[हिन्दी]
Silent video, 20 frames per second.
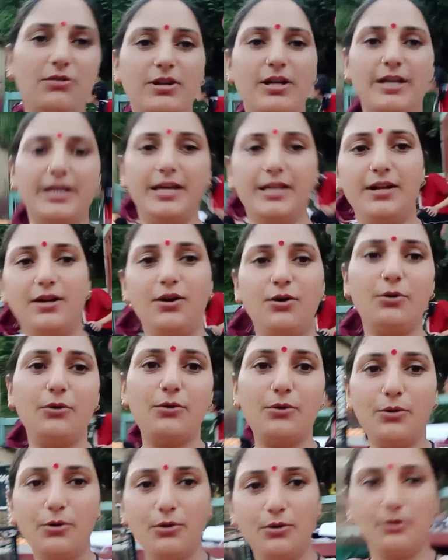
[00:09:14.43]
लगे
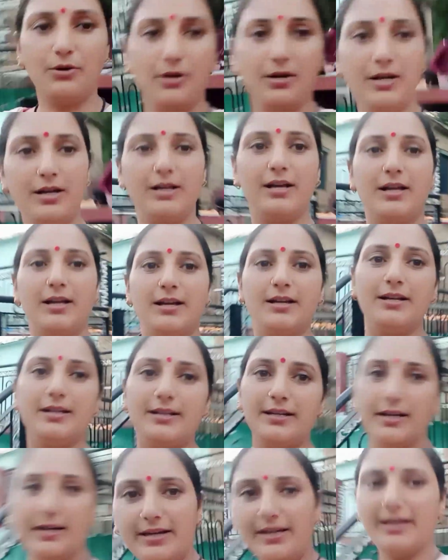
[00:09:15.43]
रहो
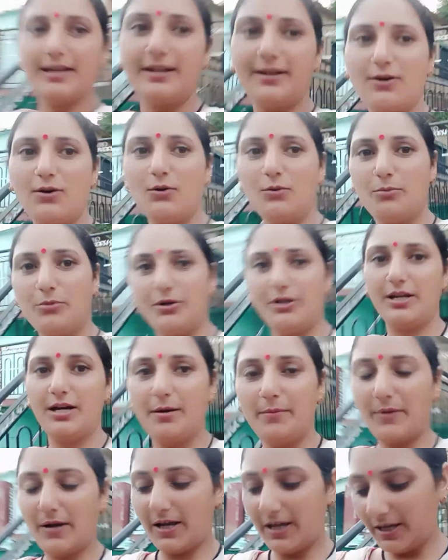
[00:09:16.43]
लगे रहो
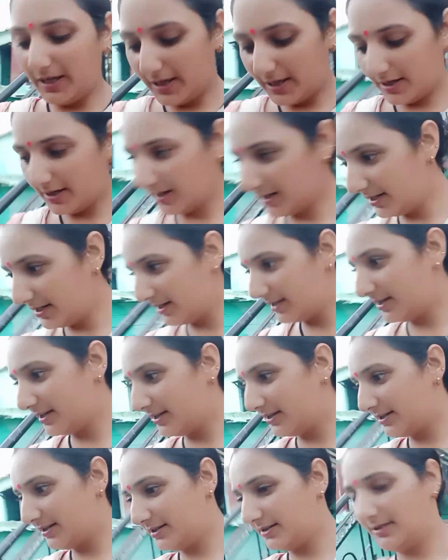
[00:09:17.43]
मुन्ना भाई
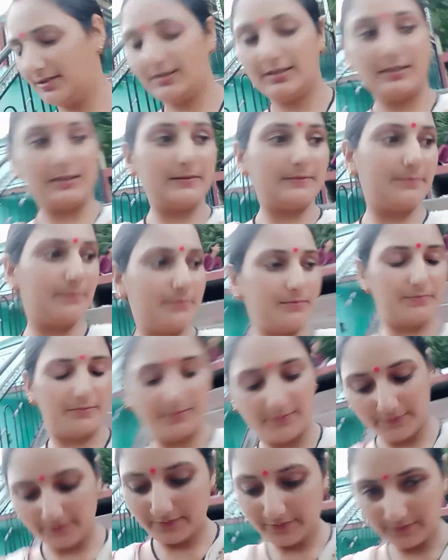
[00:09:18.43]
तो मुझे
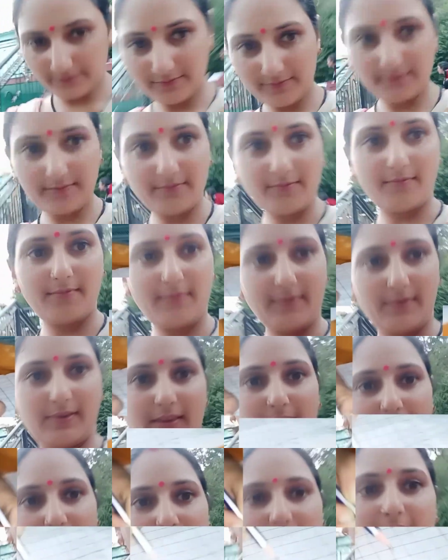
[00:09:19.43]
उम्मीद है कि व्लॉग
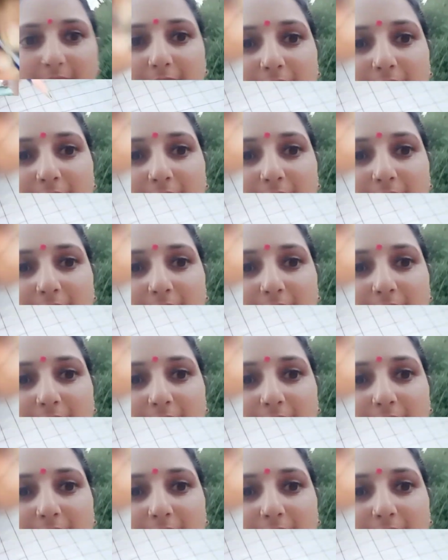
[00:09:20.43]
आपको अच्छा